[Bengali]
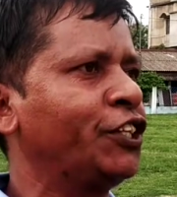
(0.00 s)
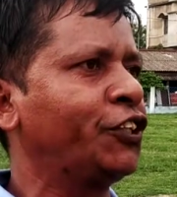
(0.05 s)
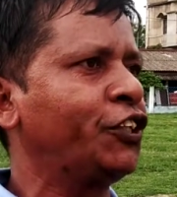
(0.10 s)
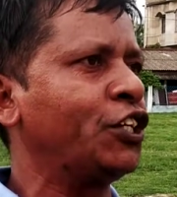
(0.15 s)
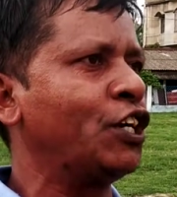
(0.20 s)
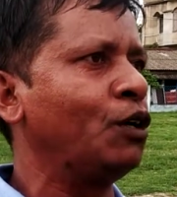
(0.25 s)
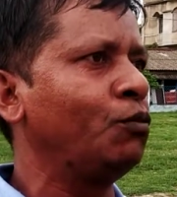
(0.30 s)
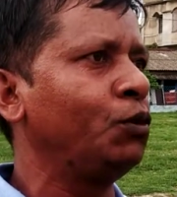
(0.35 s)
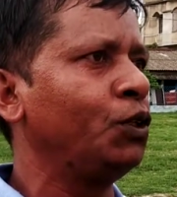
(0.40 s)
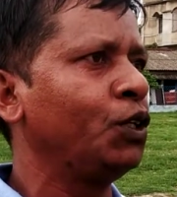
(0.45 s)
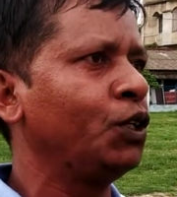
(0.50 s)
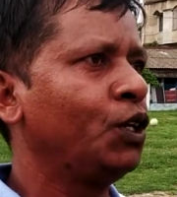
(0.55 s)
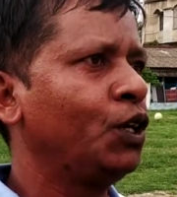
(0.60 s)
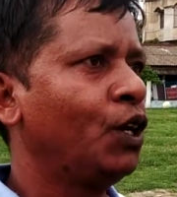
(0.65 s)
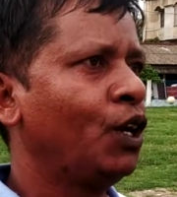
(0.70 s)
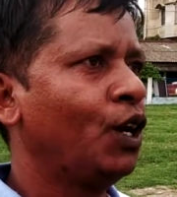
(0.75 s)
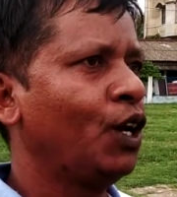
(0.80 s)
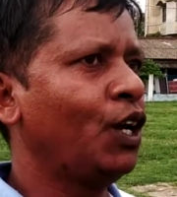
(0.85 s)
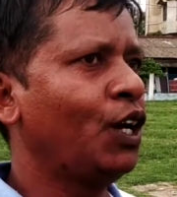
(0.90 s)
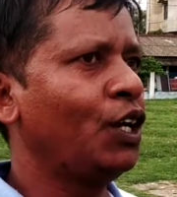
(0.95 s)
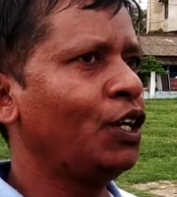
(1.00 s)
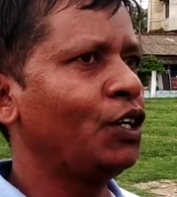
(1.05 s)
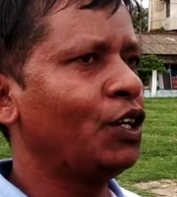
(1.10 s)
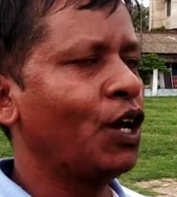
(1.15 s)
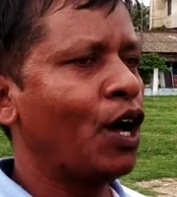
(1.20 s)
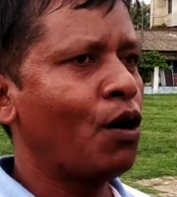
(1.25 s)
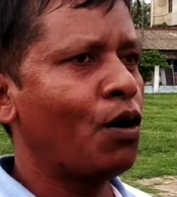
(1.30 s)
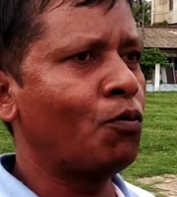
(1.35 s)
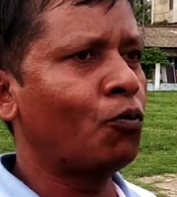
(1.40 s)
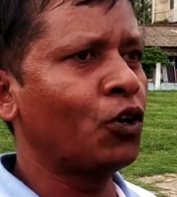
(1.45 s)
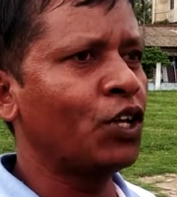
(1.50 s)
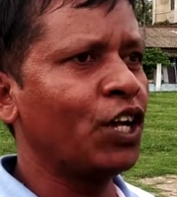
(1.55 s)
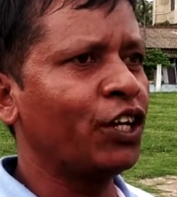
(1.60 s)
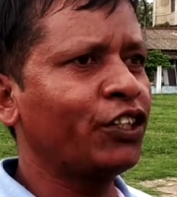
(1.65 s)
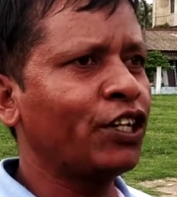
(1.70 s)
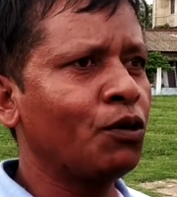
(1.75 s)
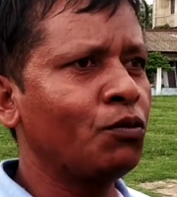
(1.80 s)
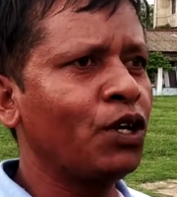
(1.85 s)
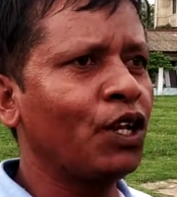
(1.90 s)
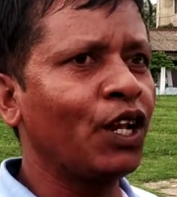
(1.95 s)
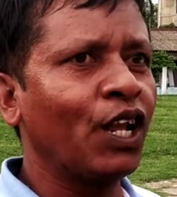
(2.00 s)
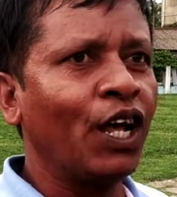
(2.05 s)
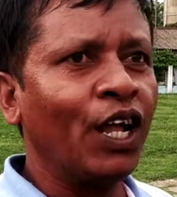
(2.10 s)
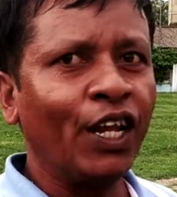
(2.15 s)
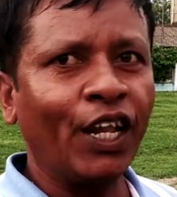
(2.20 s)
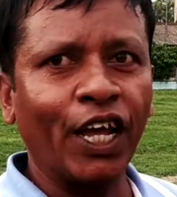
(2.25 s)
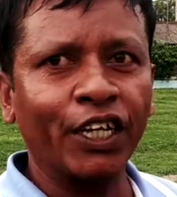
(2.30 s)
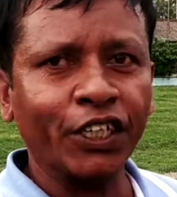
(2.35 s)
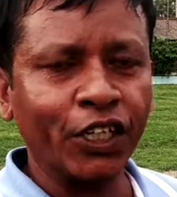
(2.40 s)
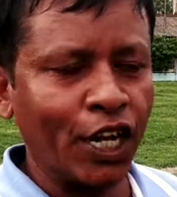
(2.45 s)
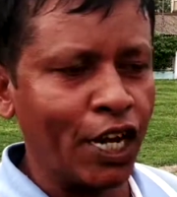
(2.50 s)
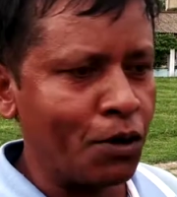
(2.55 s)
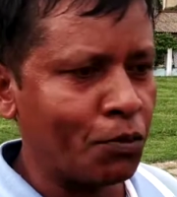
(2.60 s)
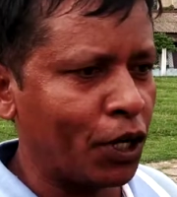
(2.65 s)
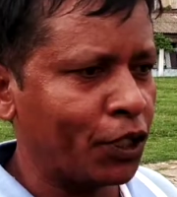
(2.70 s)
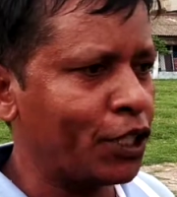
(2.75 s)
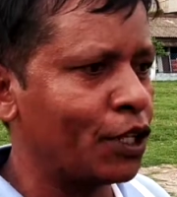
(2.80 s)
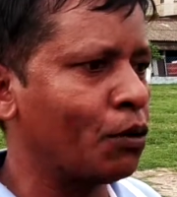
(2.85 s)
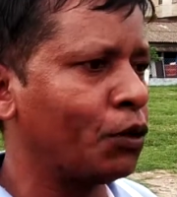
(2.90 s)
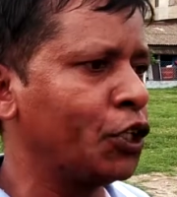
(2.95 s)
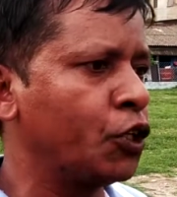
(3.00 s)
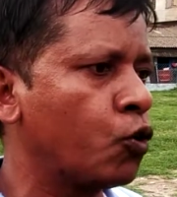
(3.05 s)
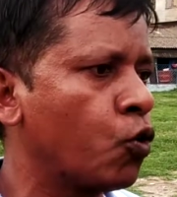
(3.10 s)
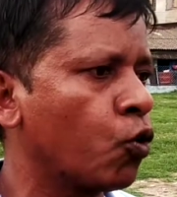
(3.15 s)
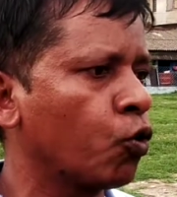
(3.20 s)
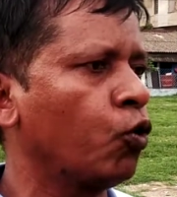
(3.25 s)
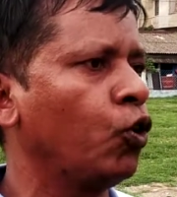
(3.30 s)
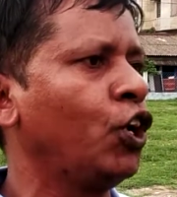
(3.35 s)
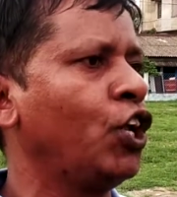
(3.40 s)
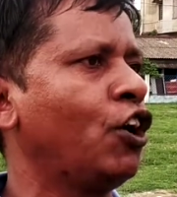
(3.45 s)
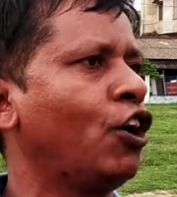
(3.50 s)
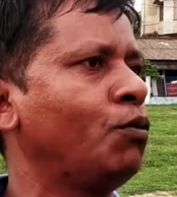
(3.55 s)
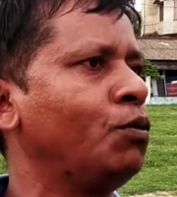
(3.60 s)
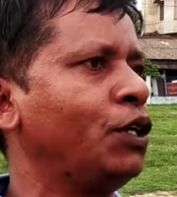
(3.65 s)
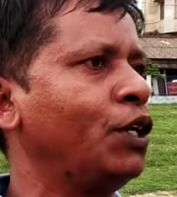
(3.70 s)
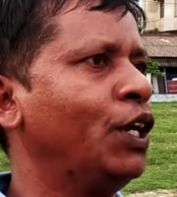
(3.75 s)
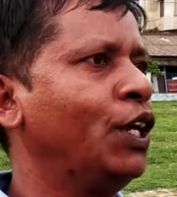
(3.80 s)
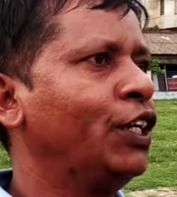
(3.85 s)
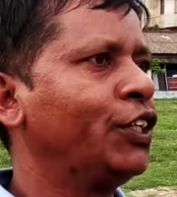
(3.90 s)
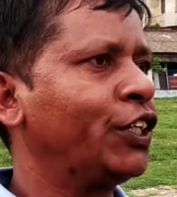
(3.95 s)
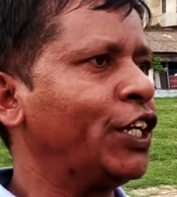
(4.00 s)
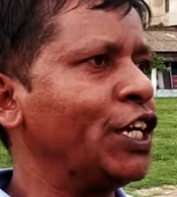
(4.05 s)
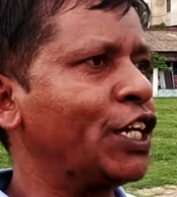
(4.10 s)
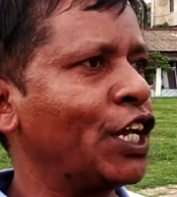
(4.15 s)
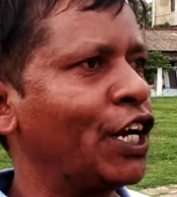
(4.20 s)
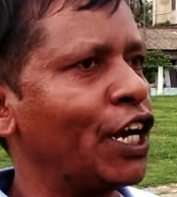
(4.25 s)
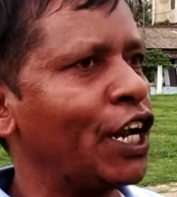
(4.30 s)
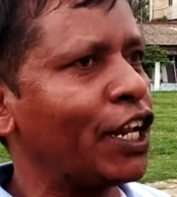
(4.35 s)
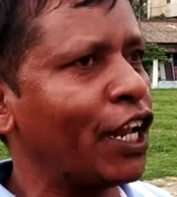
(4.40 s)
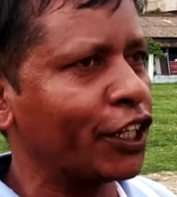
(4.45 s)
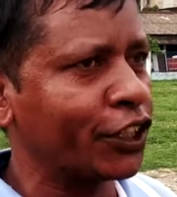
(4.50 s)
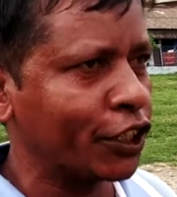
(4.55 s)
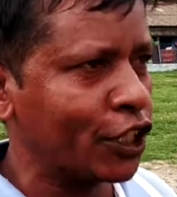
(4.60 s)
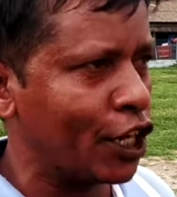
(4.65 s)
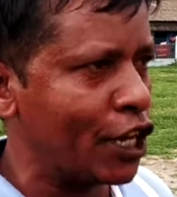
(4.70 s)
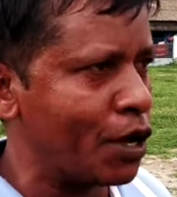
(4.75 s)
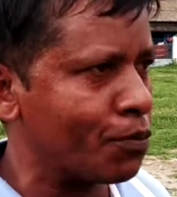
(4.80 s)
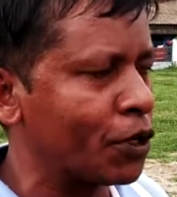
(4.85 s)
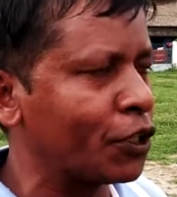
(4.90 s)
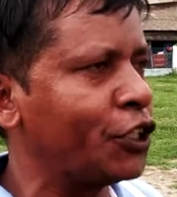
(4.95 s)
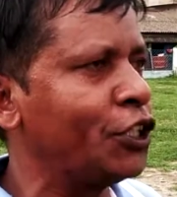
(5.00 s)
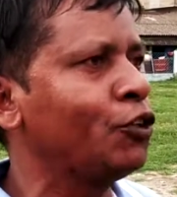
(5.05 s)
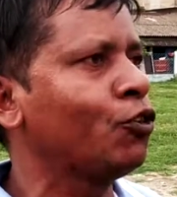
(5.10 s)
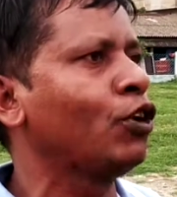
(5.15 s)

দেখছি আমি হ্যাঁ মনে আছে আমি লাস্ট খেলে আমাদের আমাদের ড্র করলে হবে সেই খেলাটা লাস্ট খেলে আমরা তিন